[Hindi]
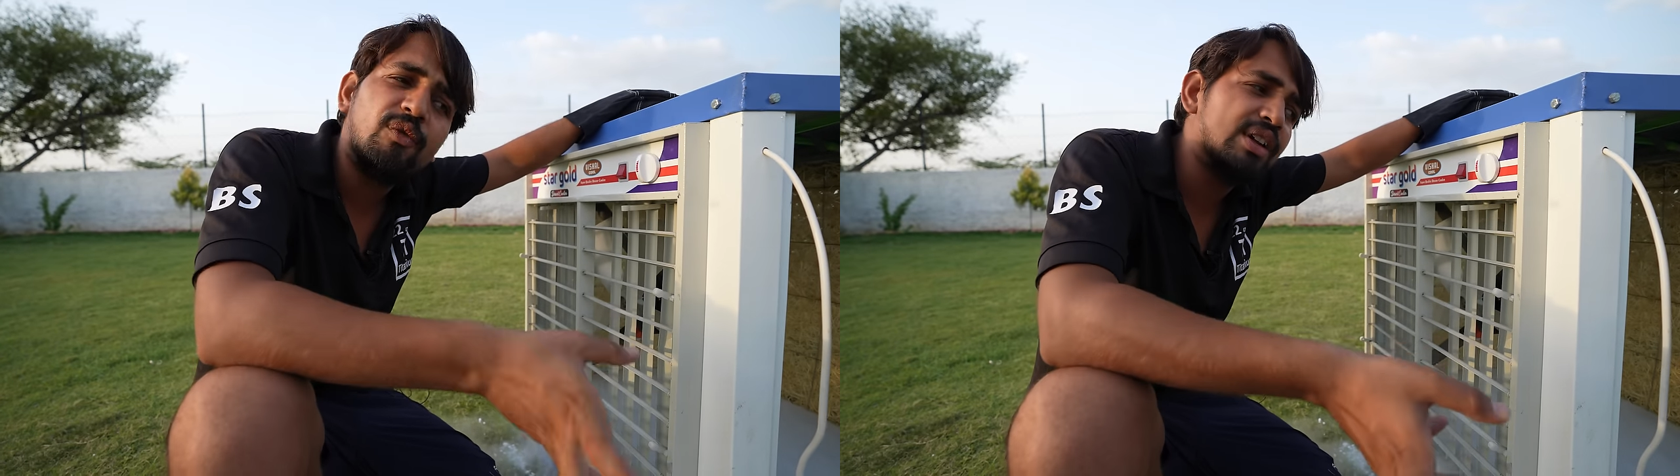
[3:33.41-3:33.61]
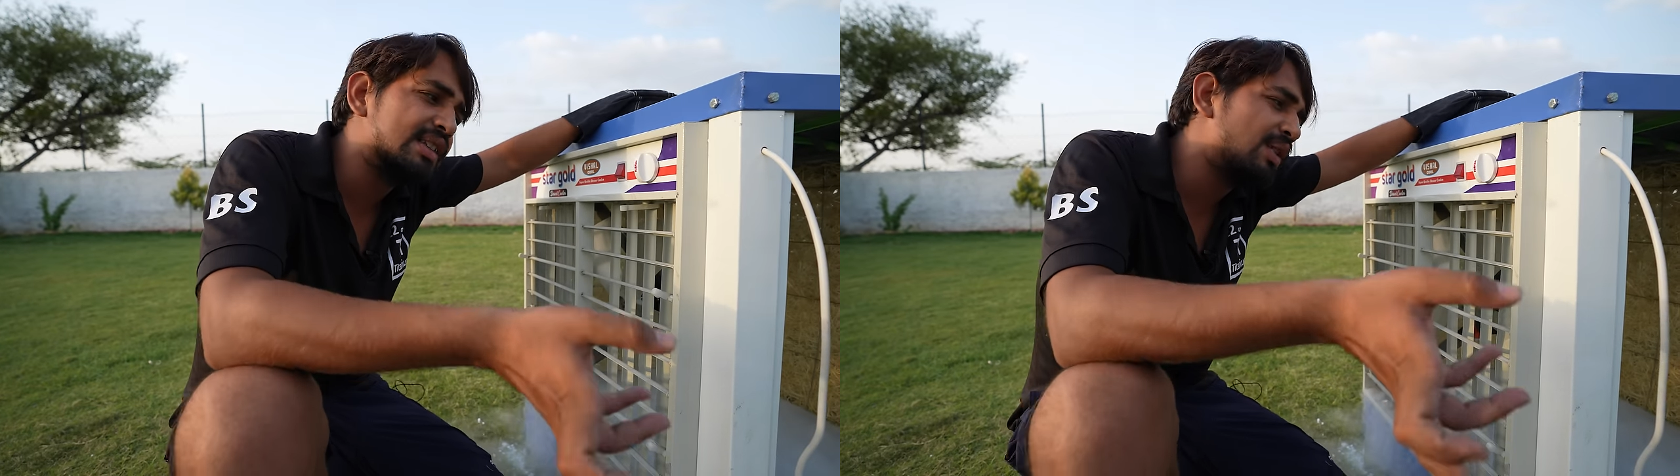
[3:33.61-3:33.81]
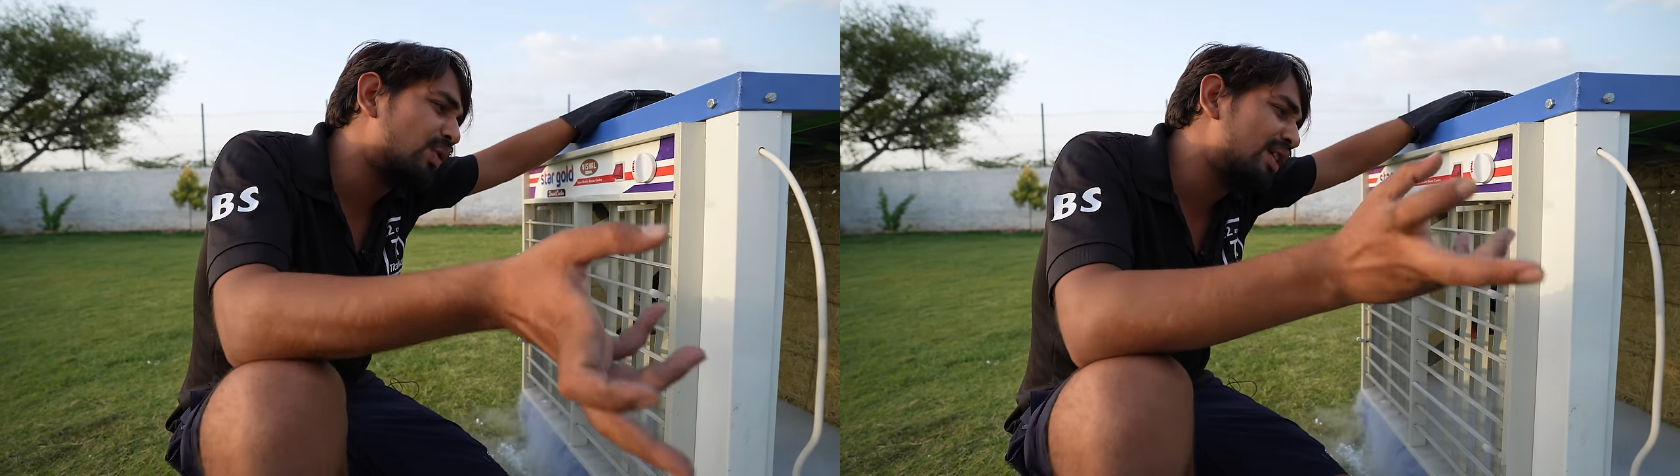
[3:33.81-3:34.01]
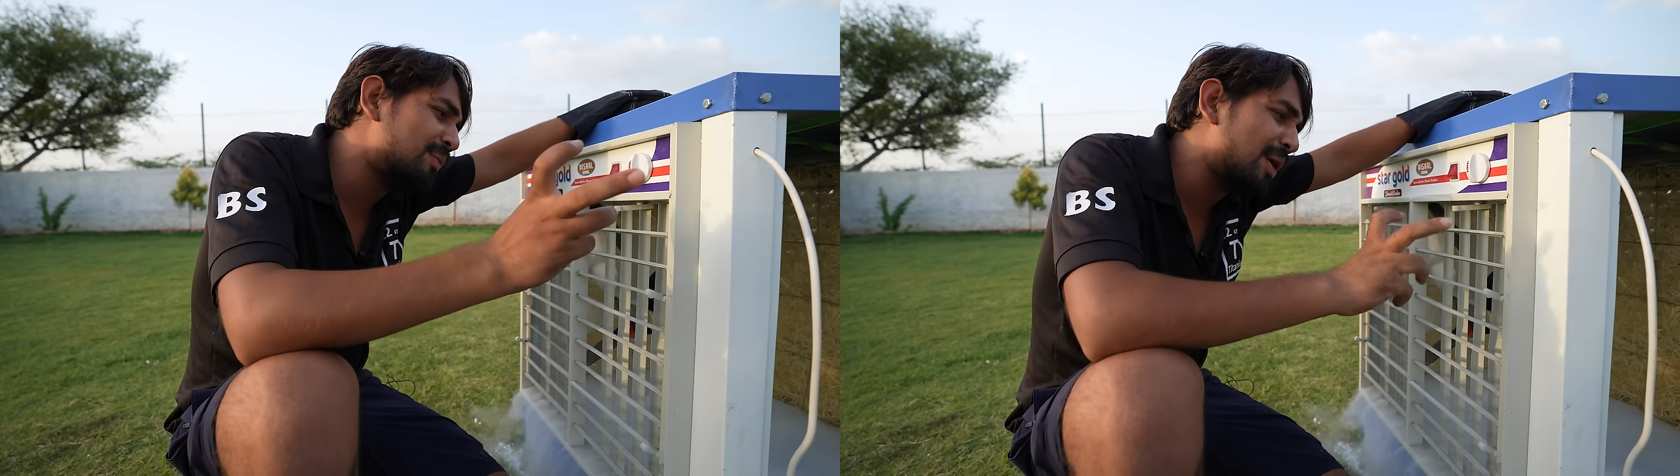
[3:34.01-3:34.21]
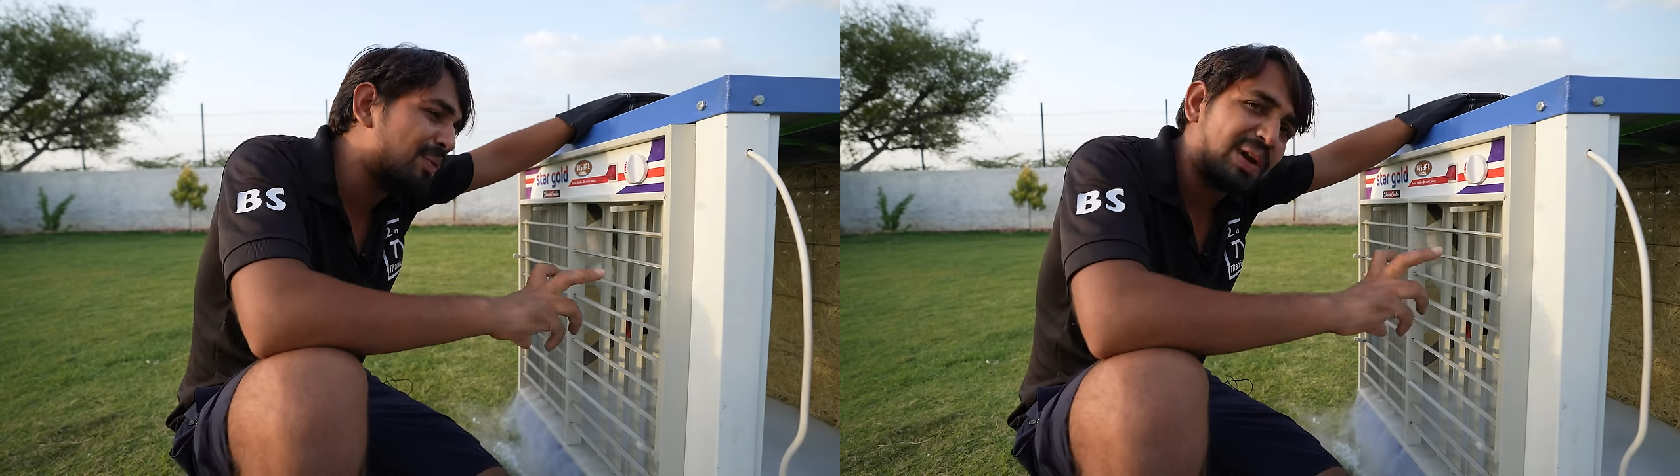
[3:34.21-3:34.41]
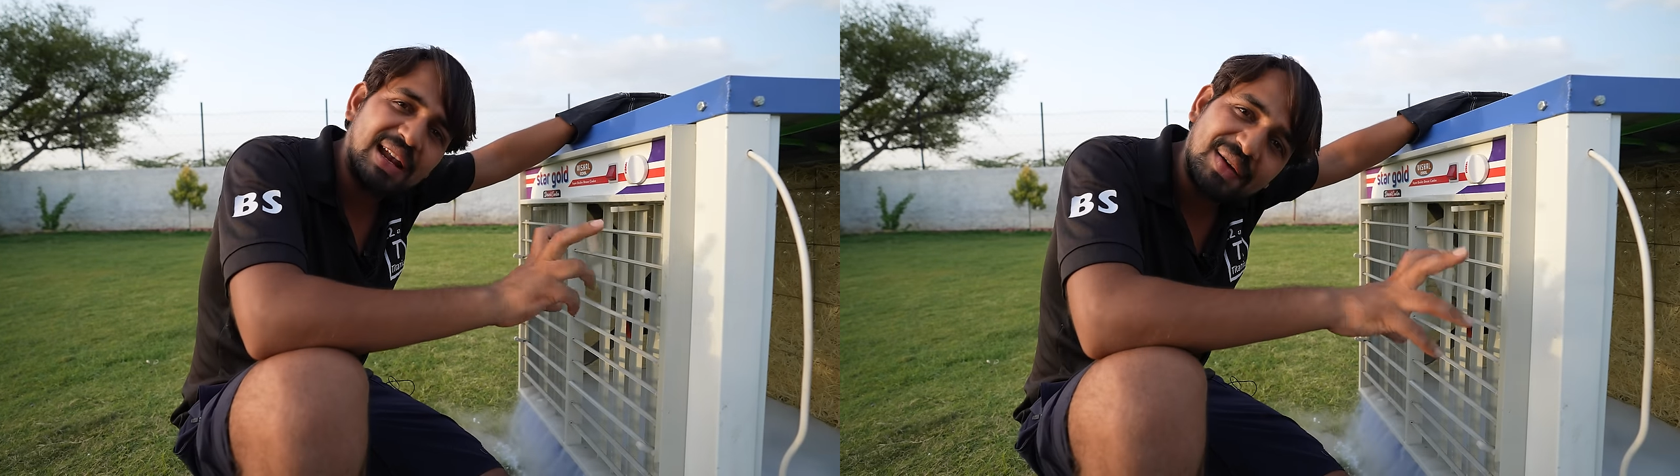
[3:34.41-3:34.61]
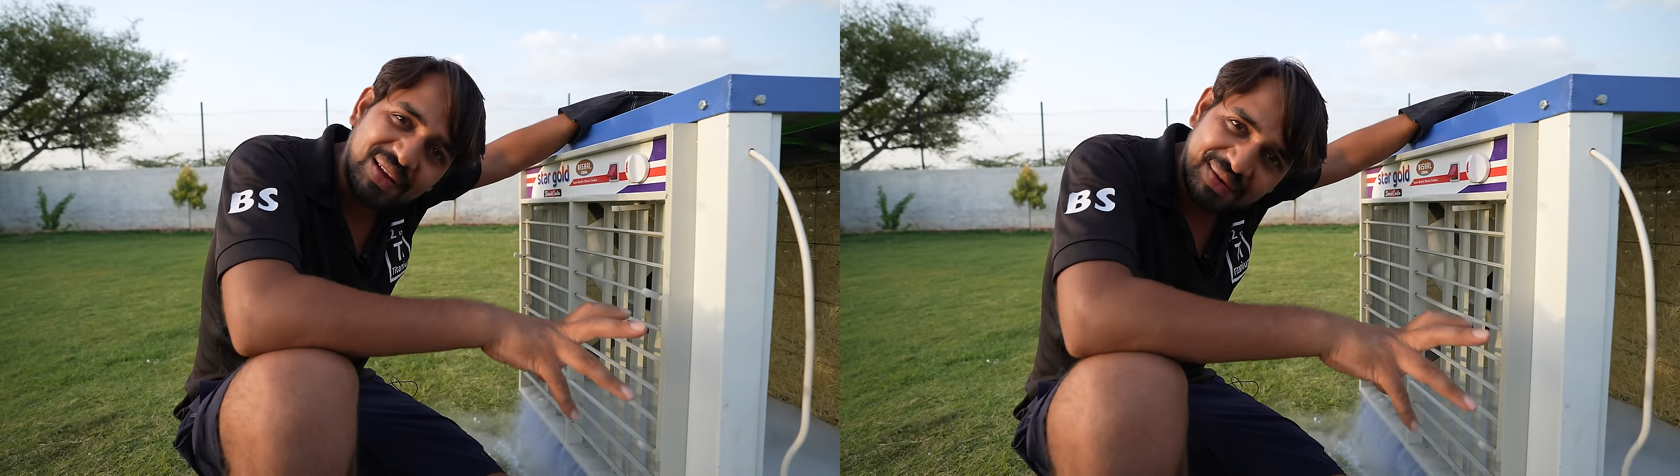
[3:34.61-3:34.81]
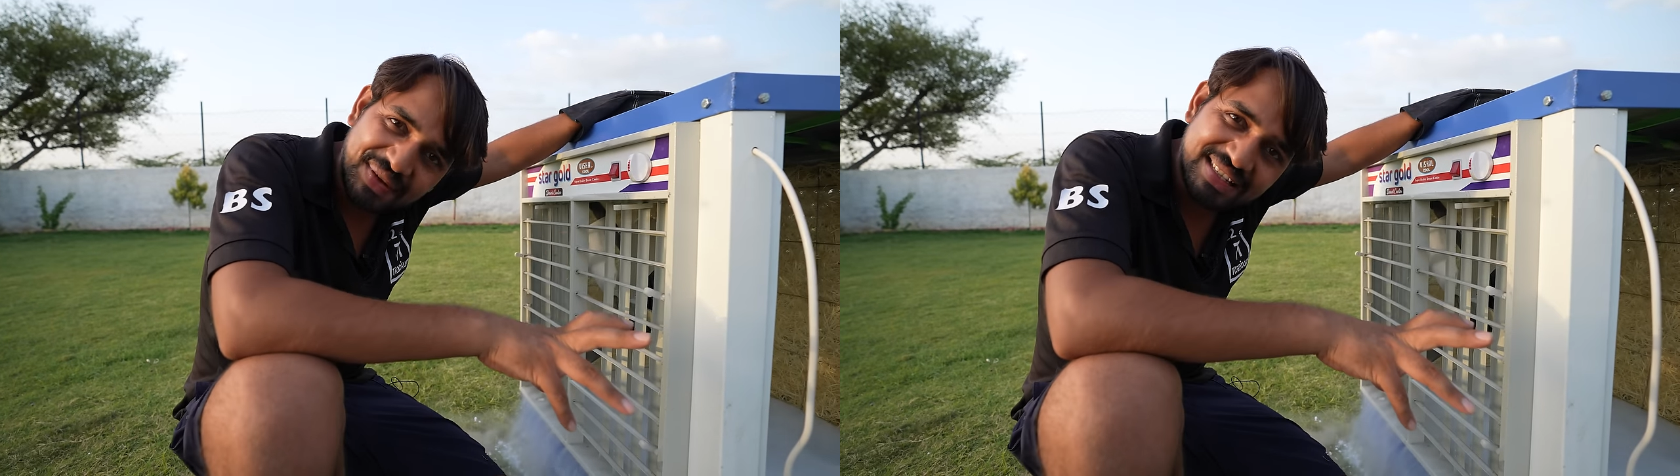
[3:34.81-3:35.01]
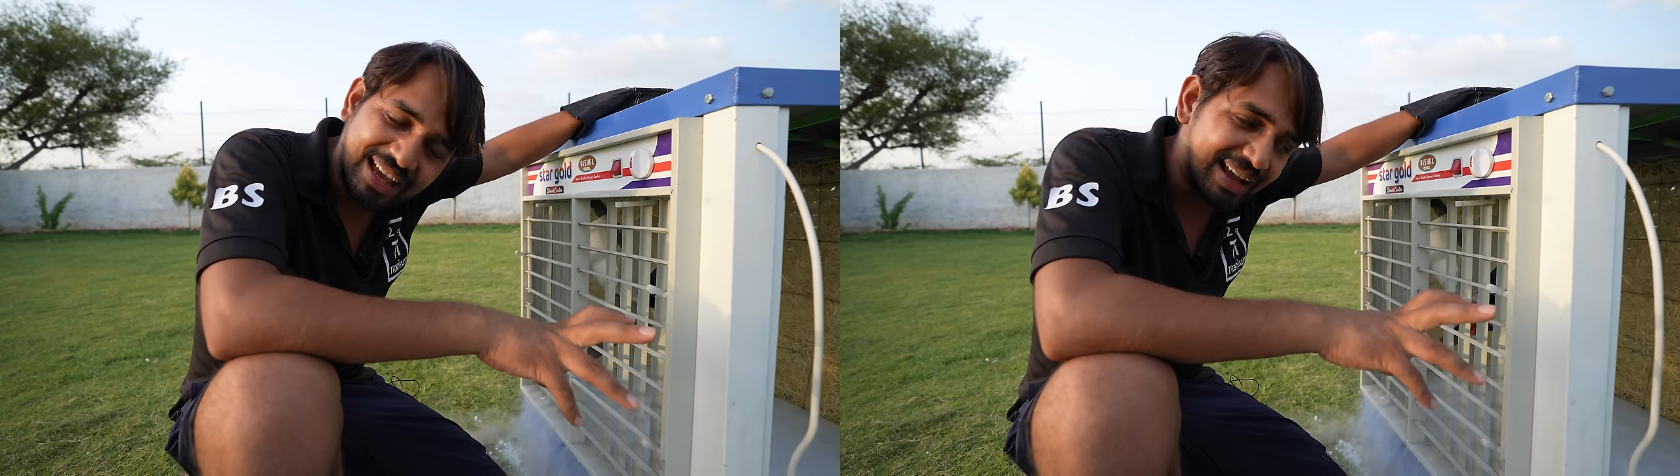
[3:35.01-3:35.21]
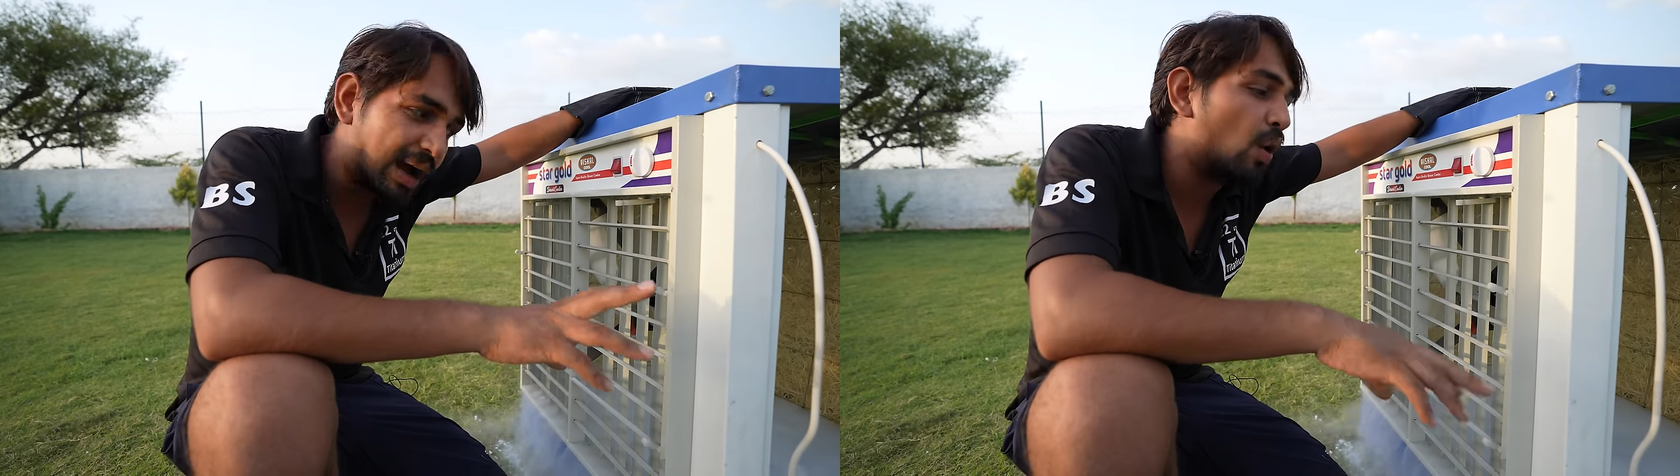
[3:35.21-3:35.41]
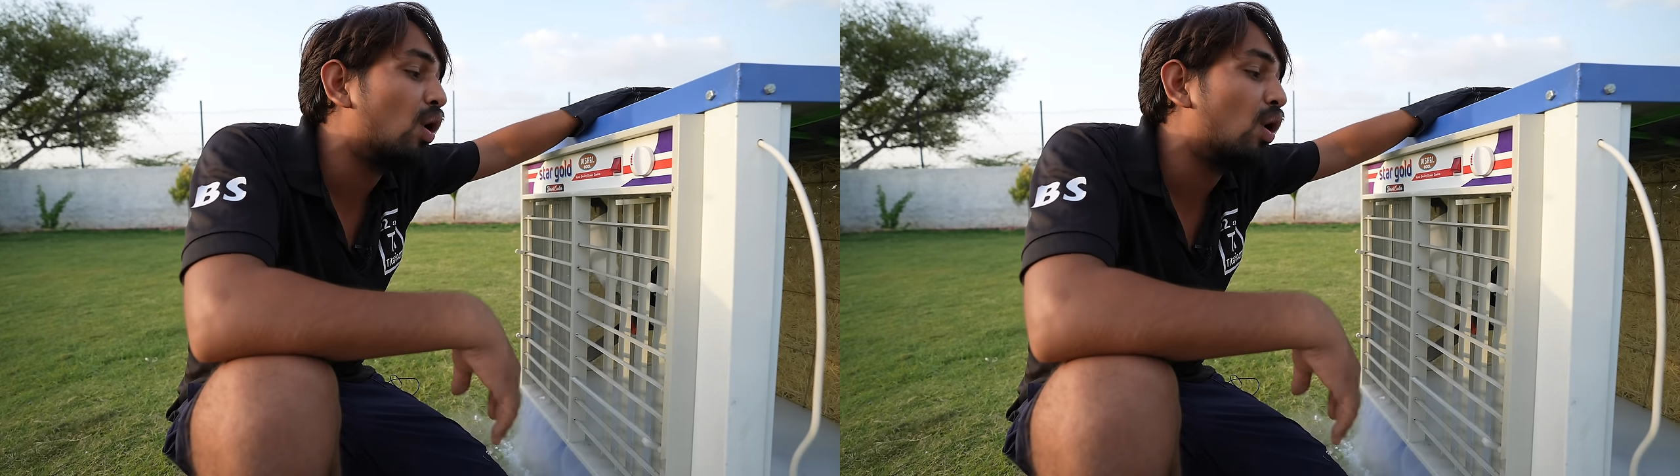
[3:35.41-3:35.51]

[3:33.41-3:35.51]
फिर से वही अपना पुराना वाला बन जाएगा